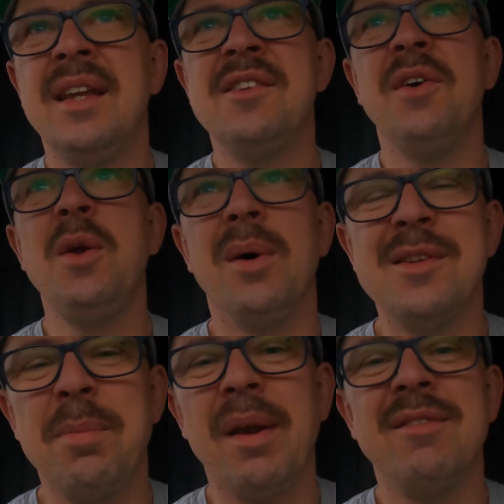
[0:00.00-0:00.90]
Nie dzwoniła
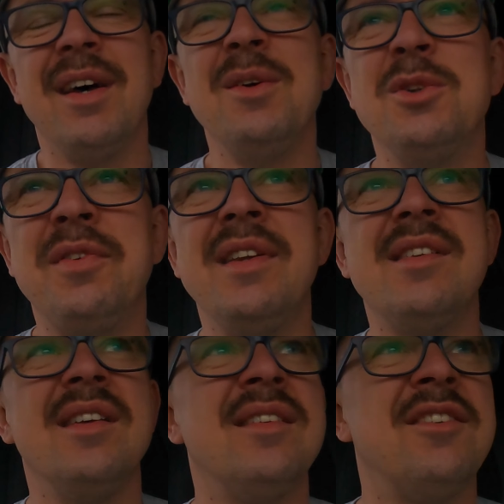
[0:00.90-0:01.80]
co prawda już
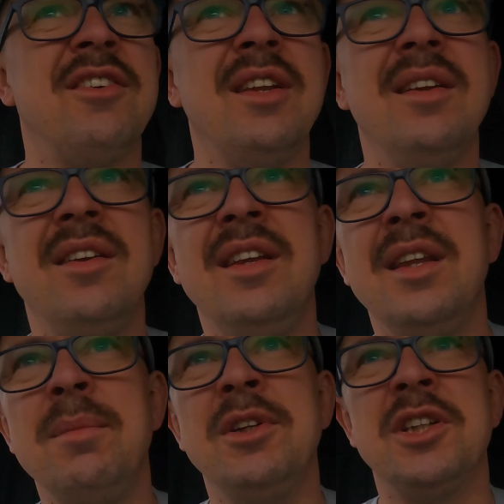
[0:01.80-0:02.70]
więcej z
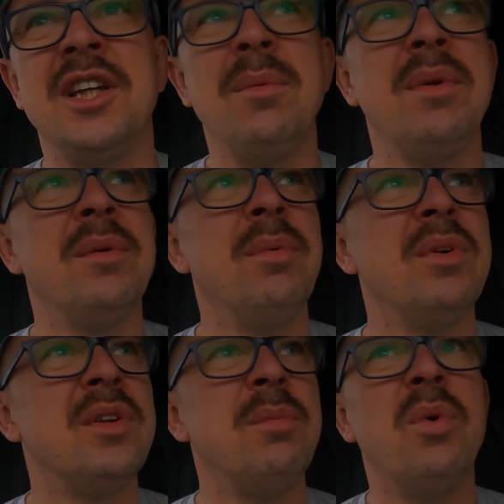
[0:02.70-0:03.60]
innymi rzeczami, no
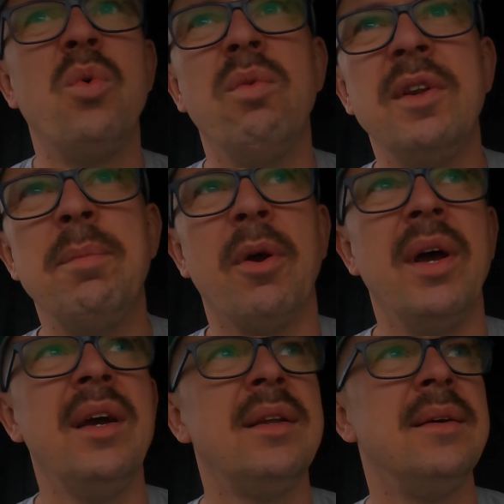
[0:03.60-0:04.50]
bo to był główny
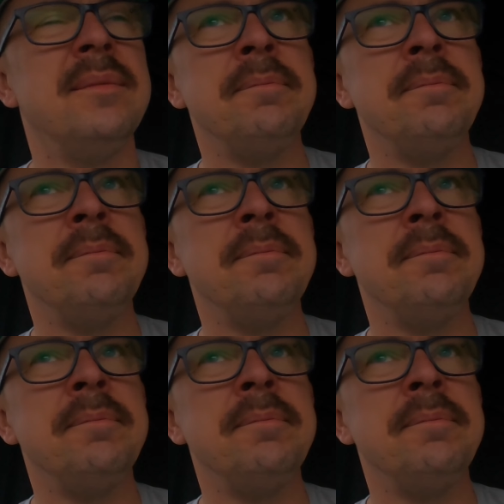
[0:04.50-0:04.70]
projekt.